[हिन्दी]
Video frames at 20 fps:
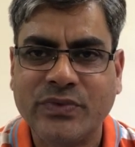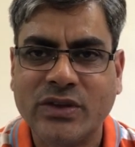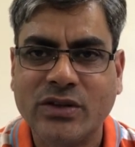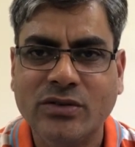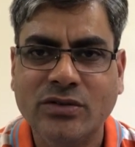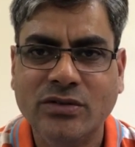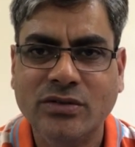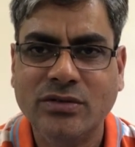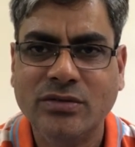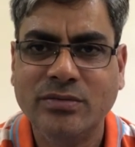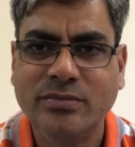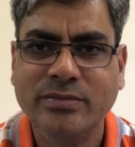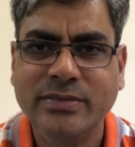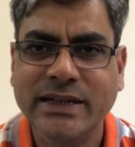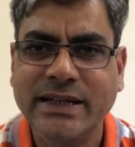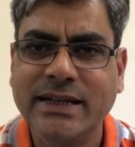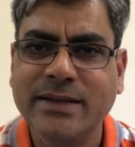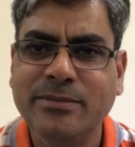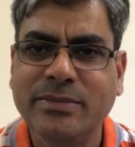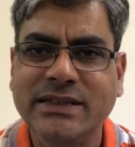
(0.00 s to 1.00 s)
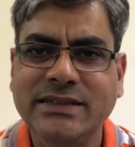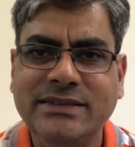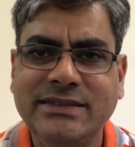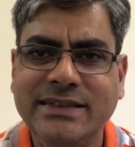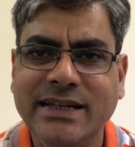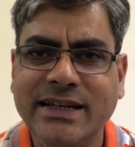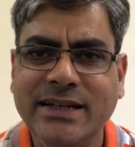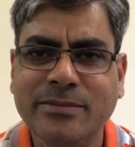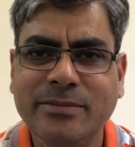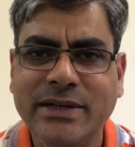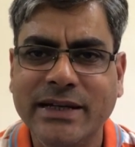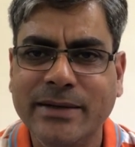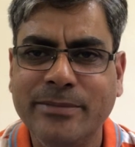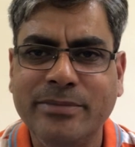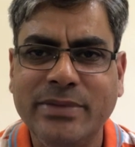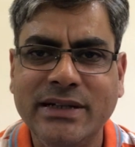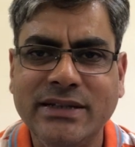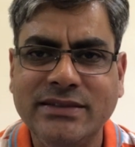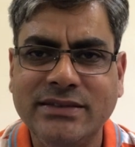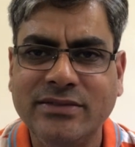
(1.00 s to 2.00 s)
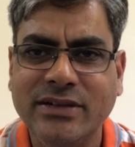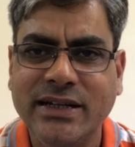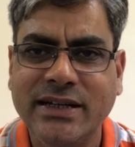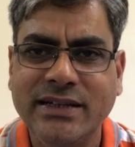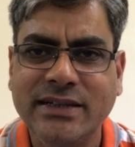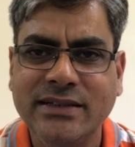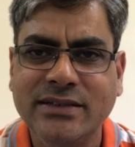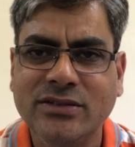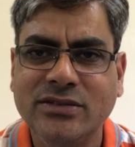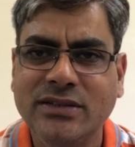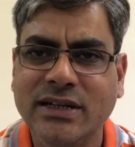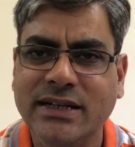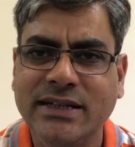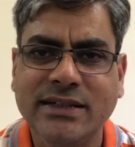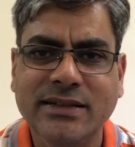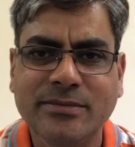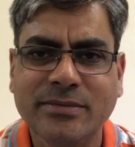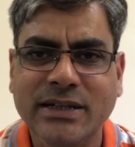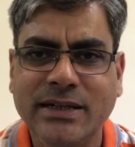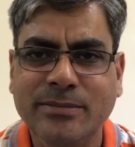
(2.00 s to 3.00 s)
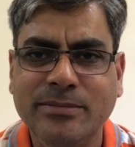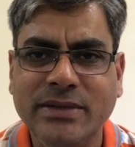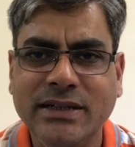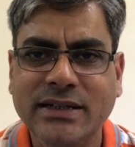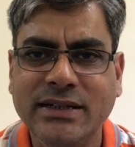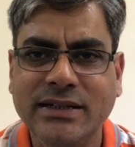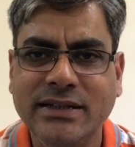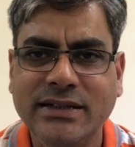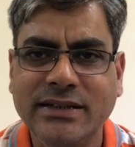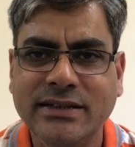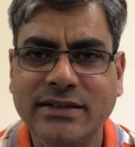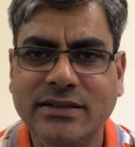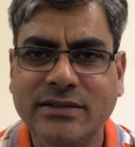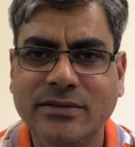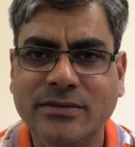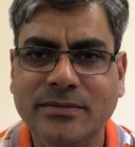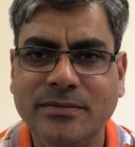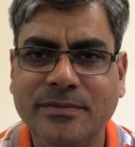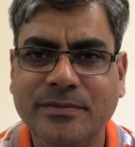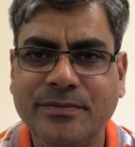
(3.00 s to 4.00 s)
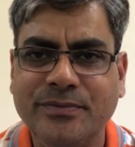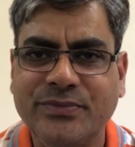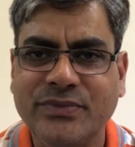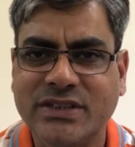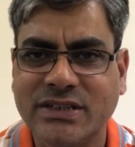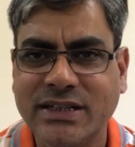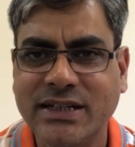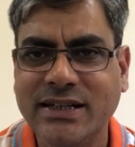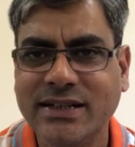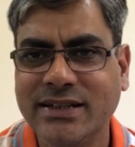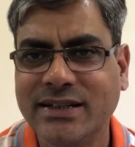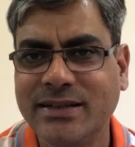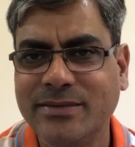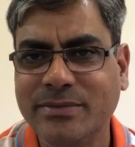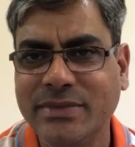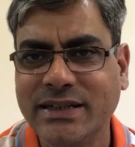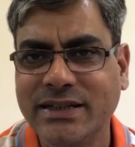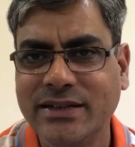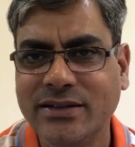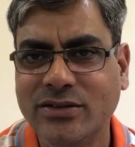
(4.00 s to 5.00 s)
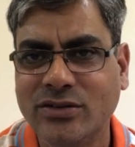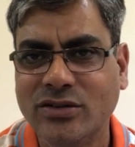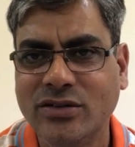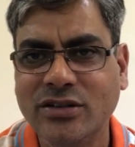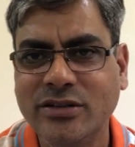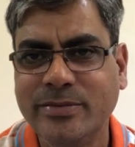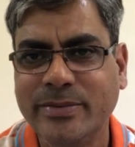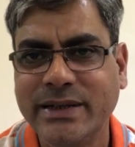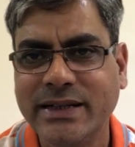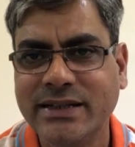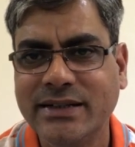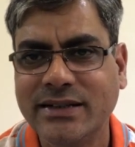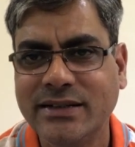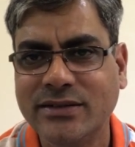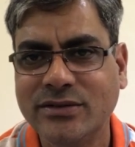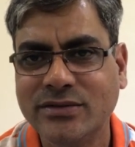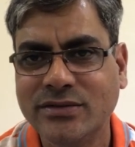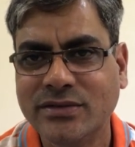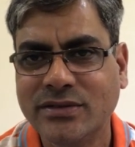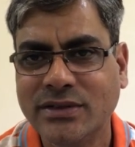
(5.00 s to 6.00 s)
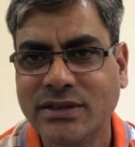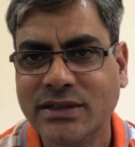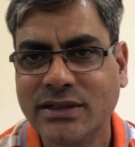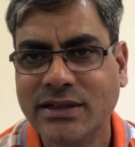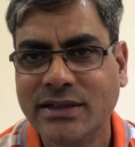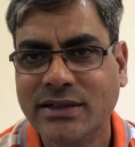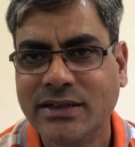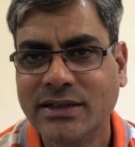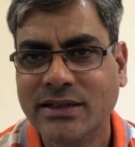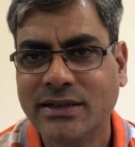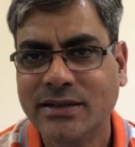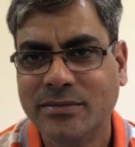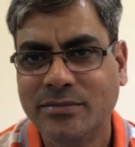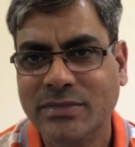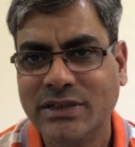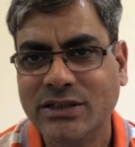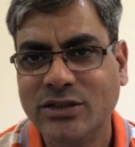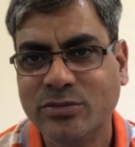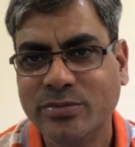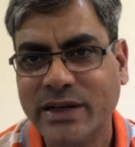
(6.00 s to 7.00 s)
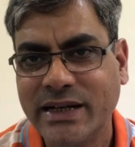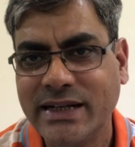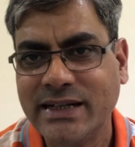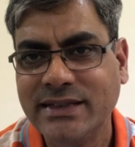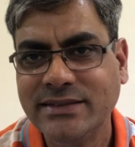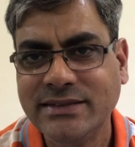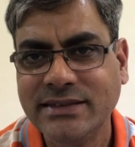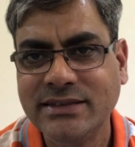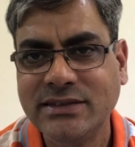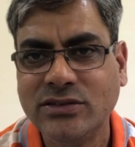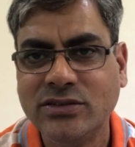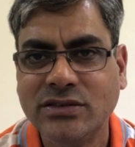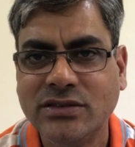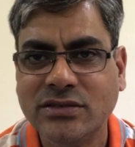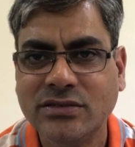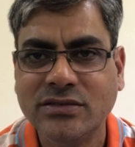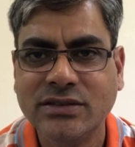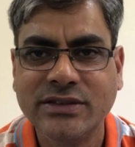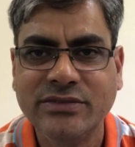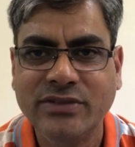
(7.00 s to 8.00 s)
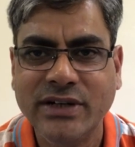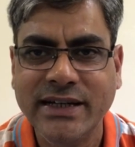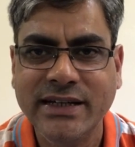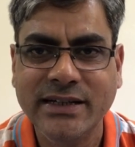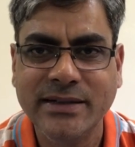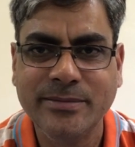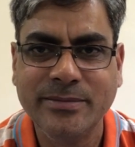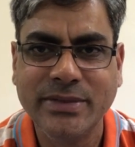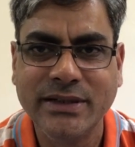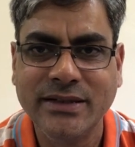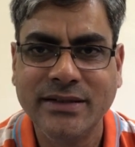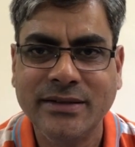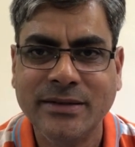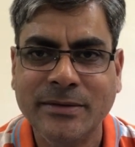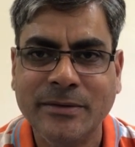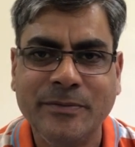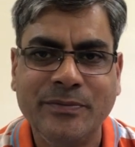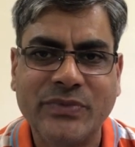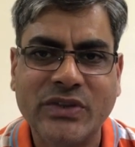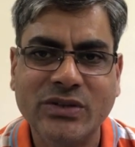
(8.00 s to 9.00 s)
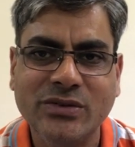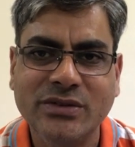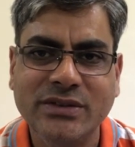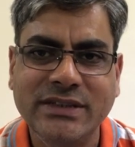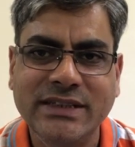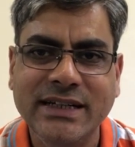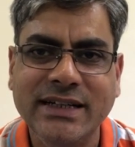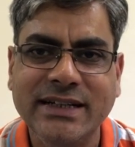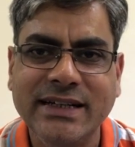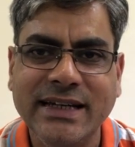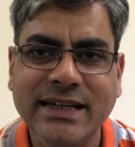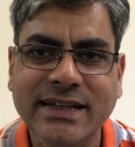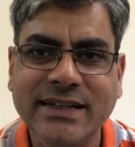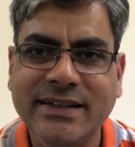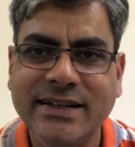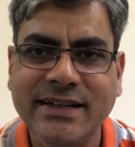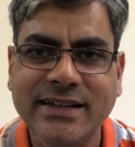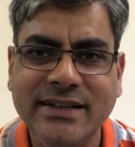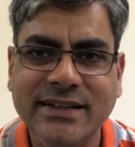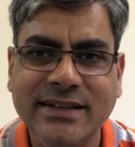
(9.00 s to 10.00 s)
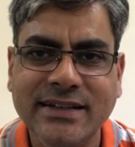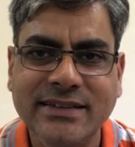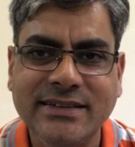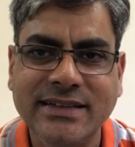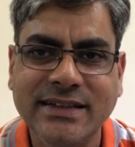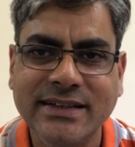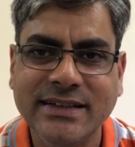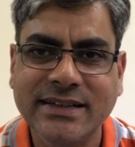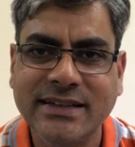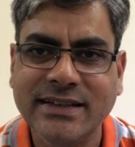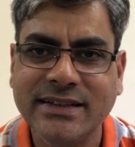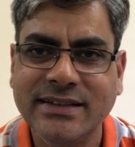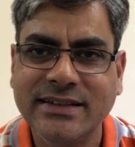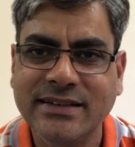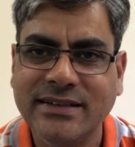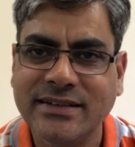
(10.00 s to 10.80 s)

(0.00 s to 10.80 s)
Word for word: तो मेरे बस जहन में एप्पल सवार है तो जाके मैं एप्पल ले लेता हूँ ज़रा अगर मैं होल्ड बैक करूँ मैं दोबारा से सोचूं कि वाई एप्पल तो ये अगेन क्रिटिकल थिंकिंग